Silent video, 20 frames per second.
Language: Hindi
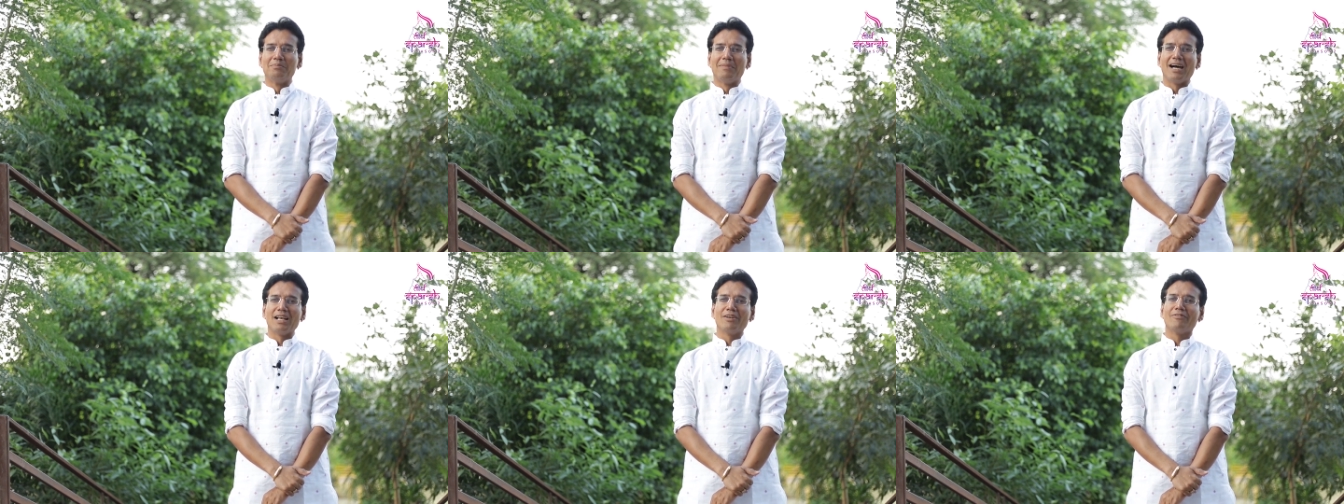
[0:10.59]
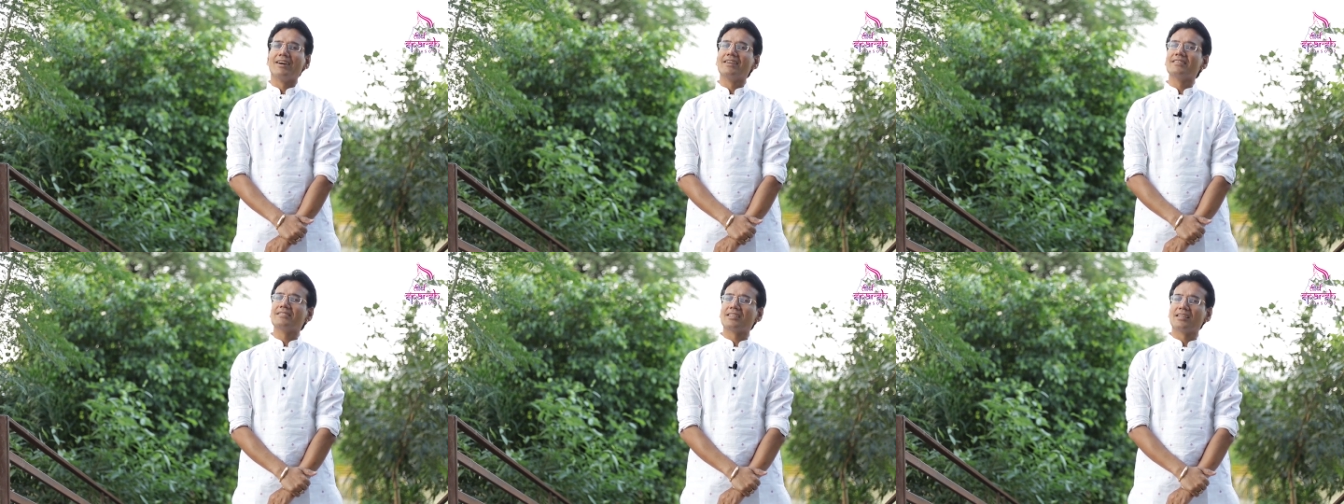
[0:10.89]

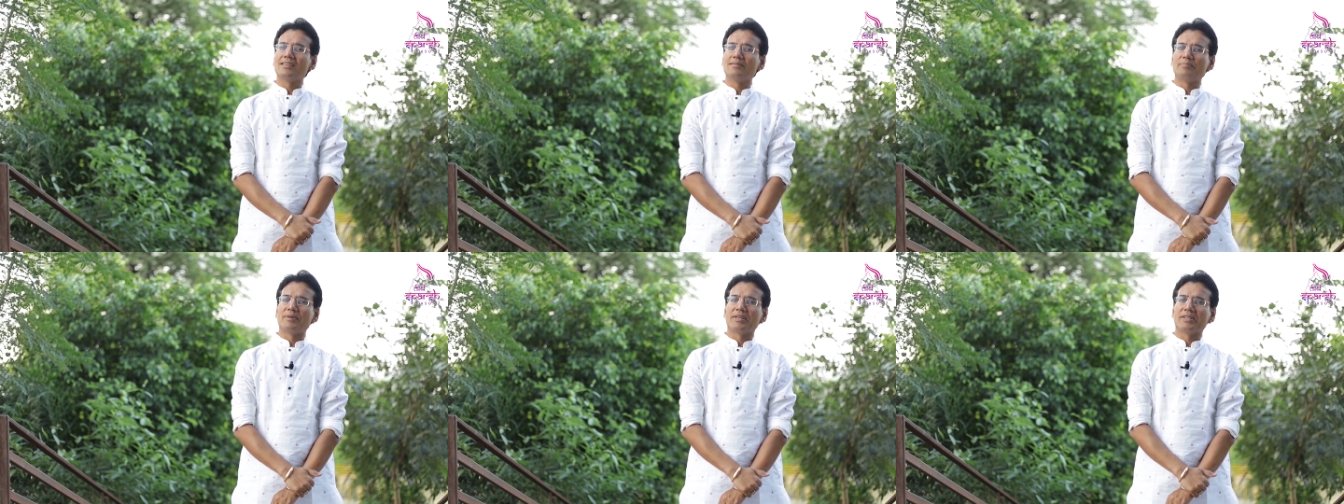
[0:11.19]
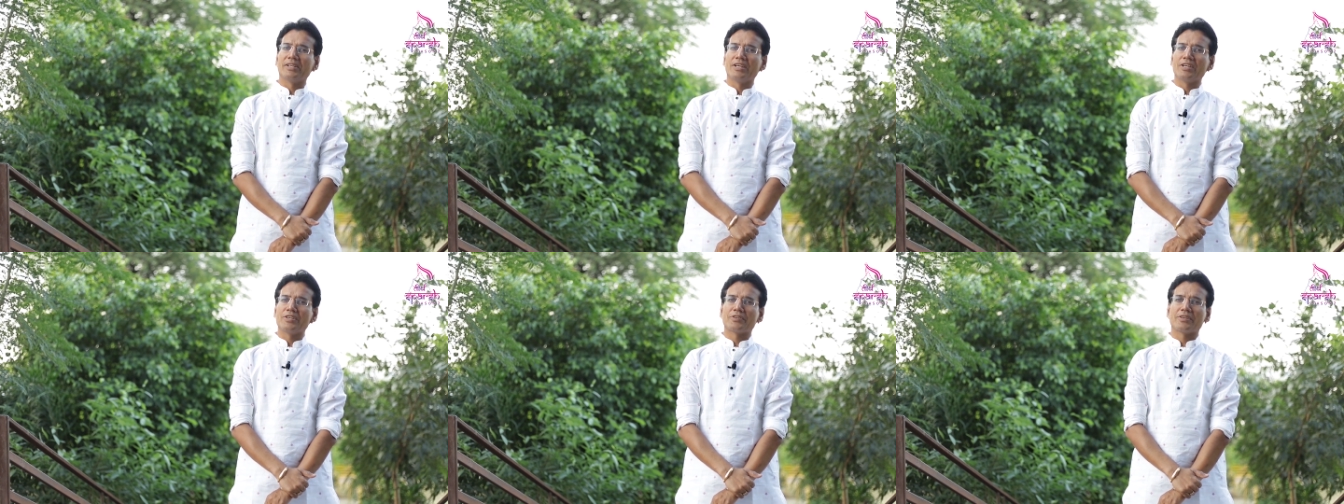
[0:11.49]
मालवांचल
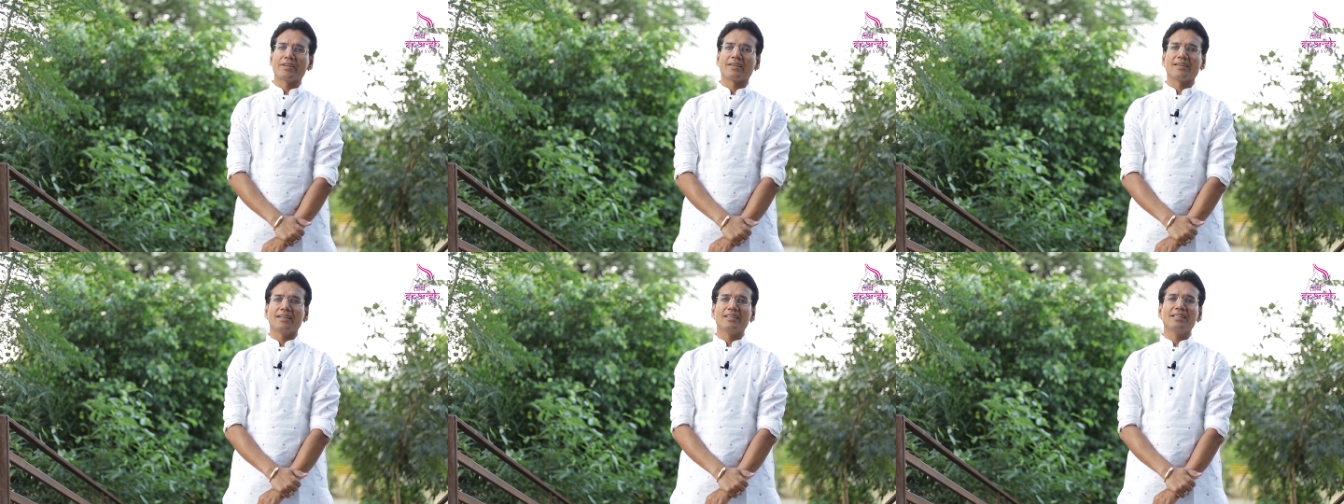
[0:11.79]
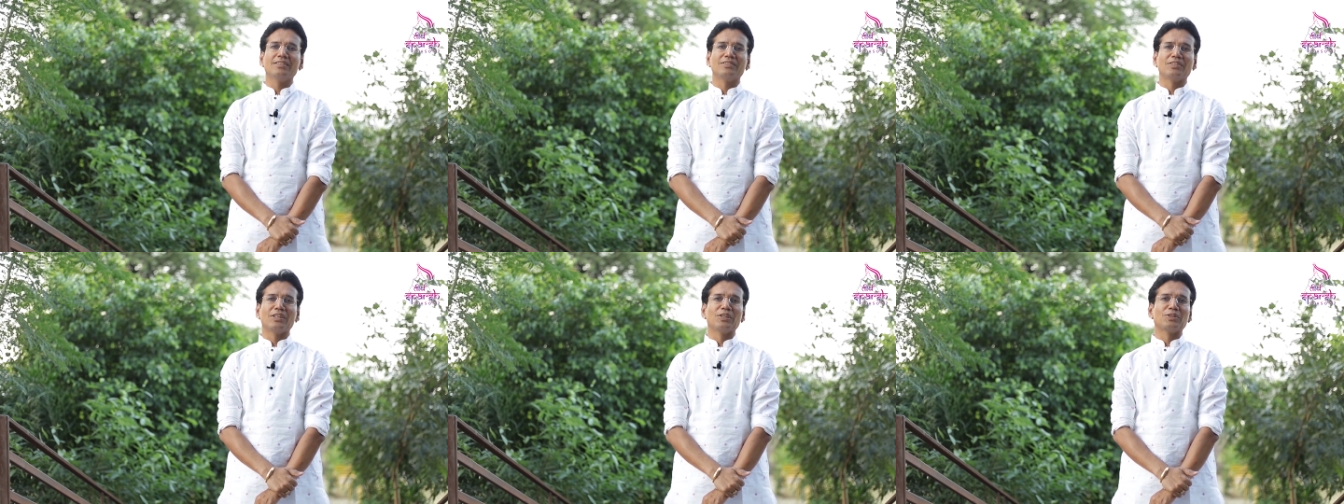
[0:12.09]
प्रदेश के
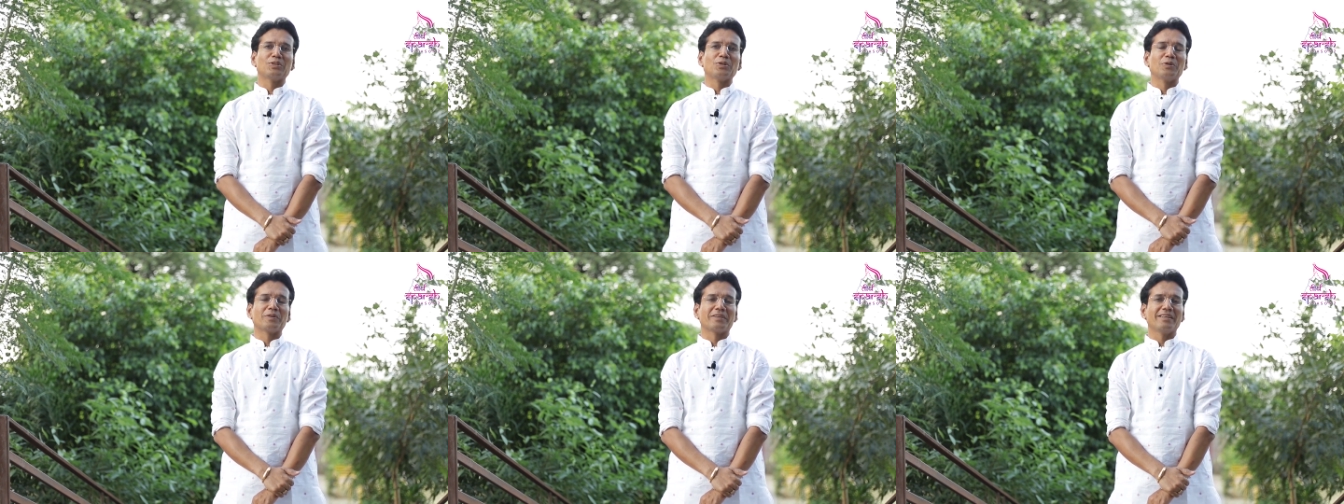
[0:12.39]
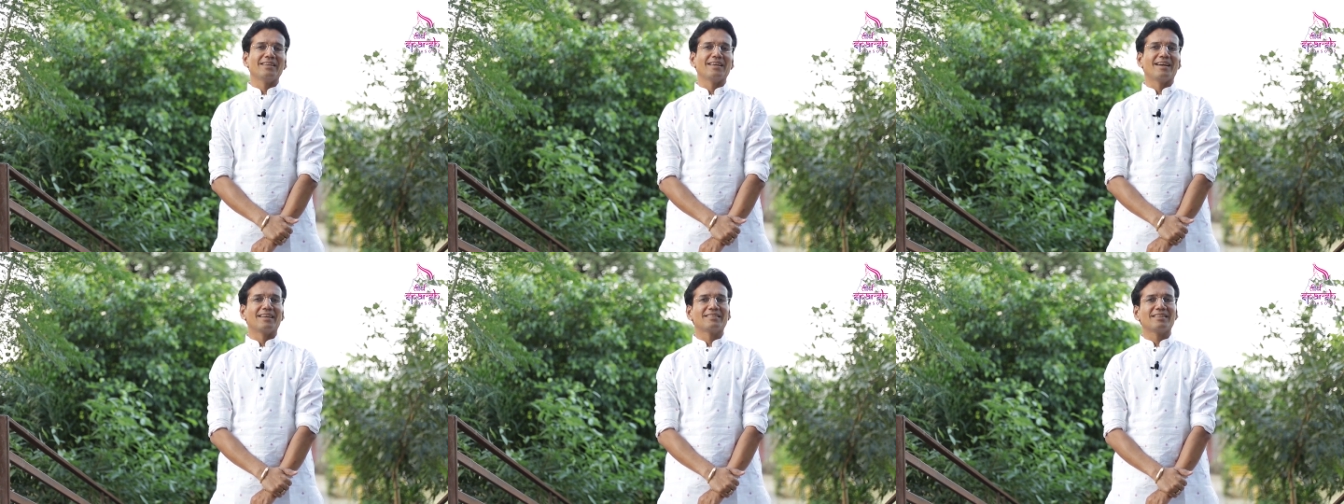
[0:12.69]
कई तीर्थों
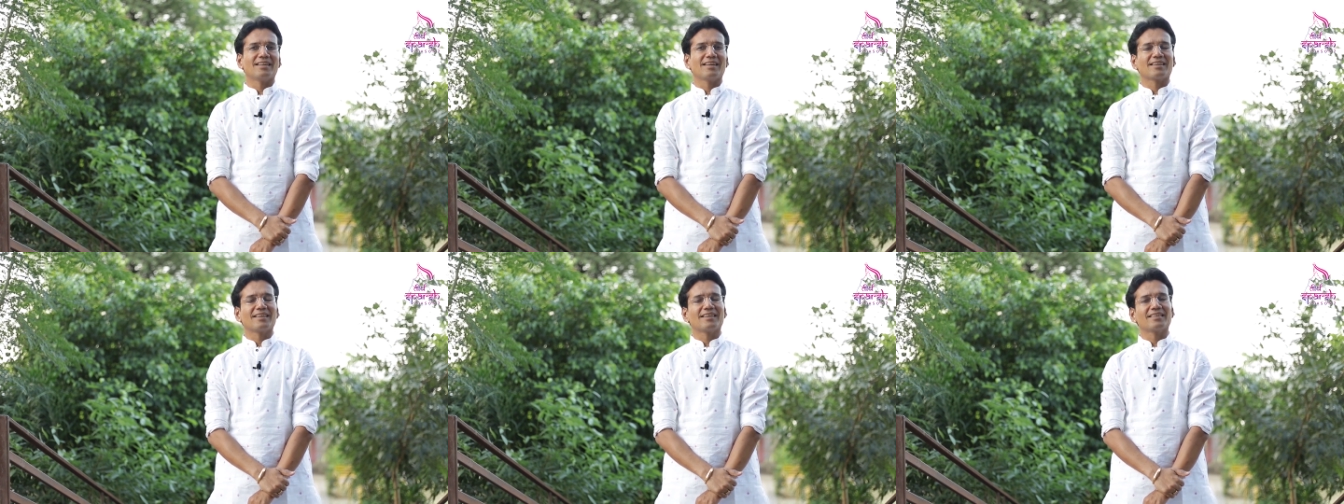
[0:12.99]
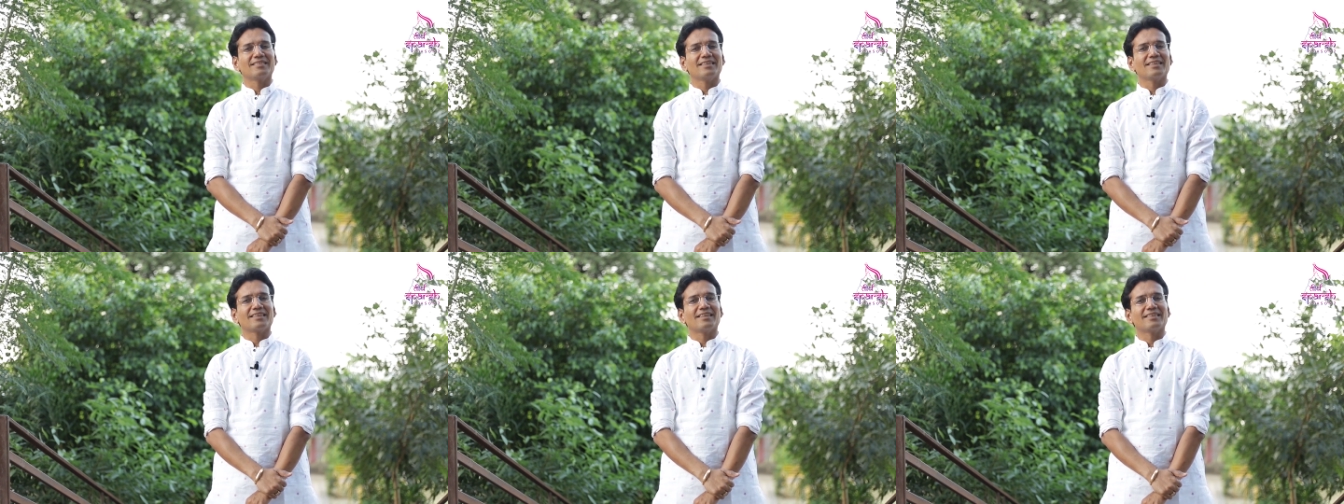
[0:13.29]
की यात्रा
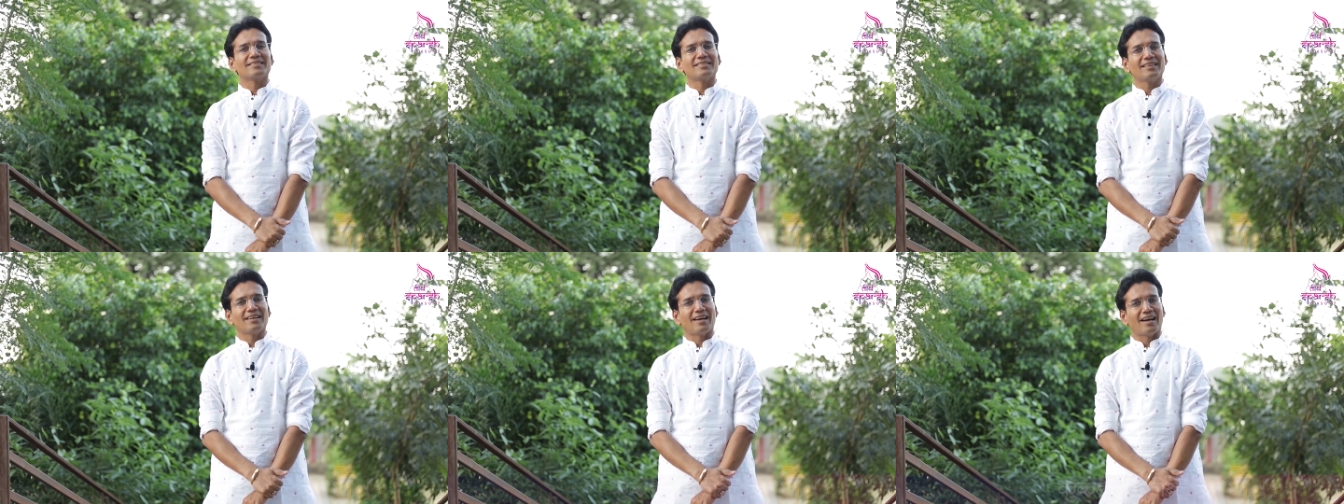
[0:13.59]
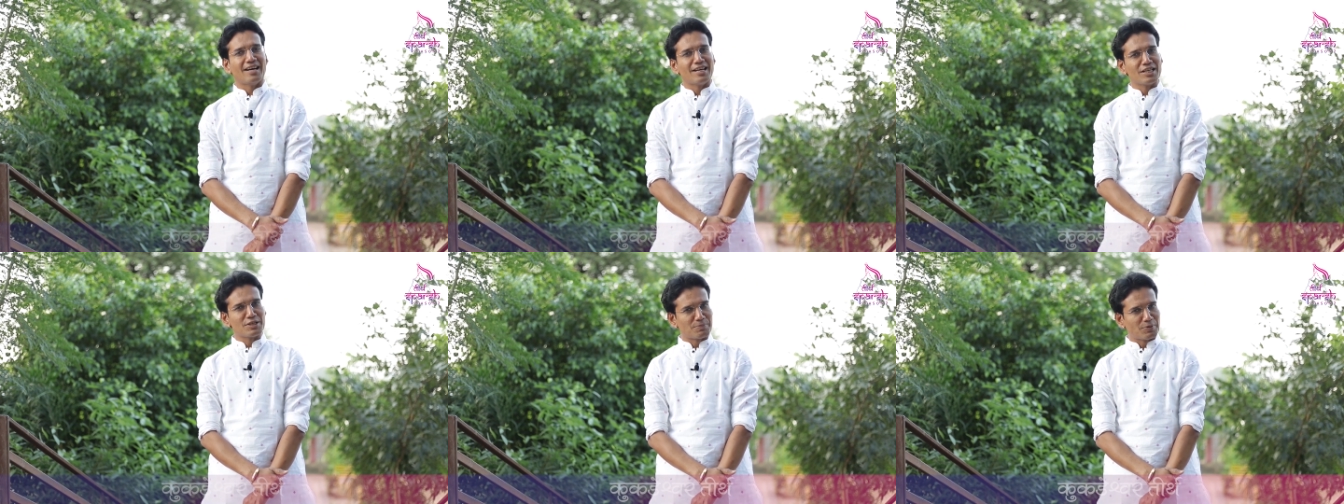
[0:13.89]
करते करते
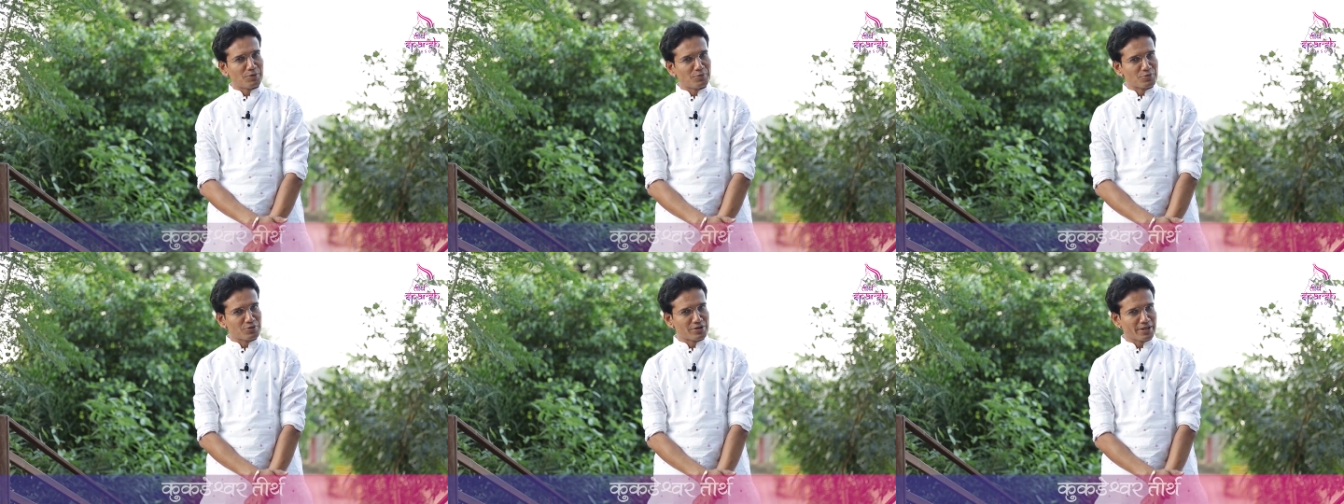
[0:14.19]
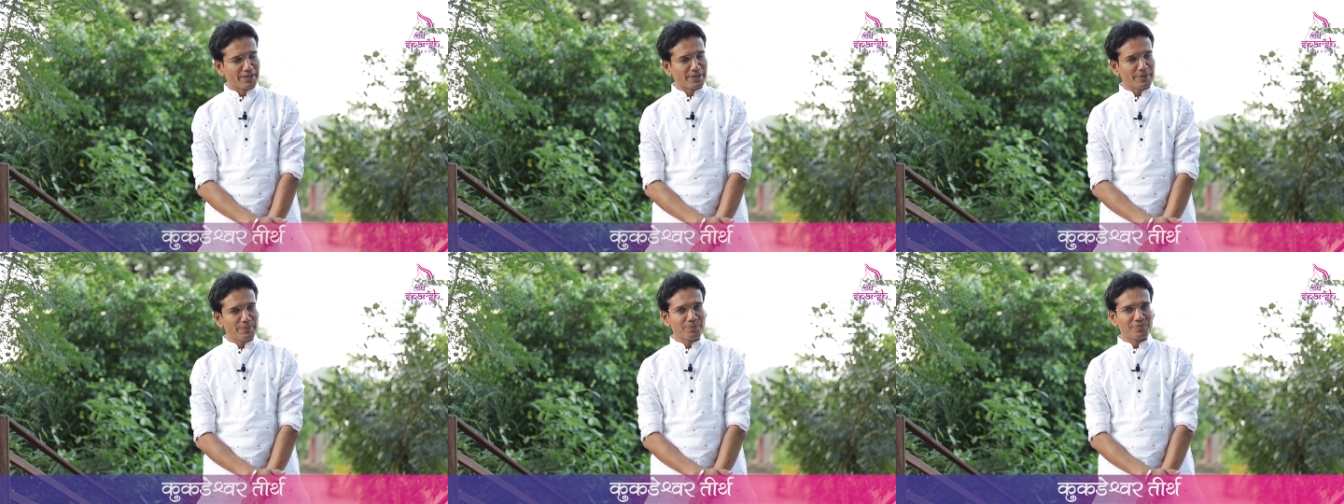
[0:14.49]
आज
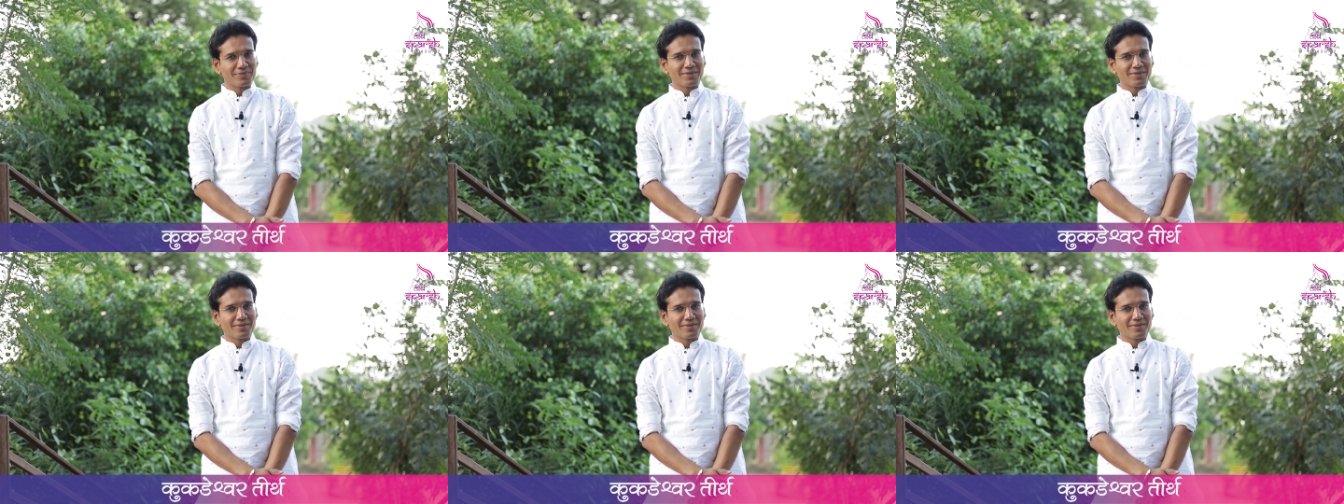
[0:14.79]
पहुंचा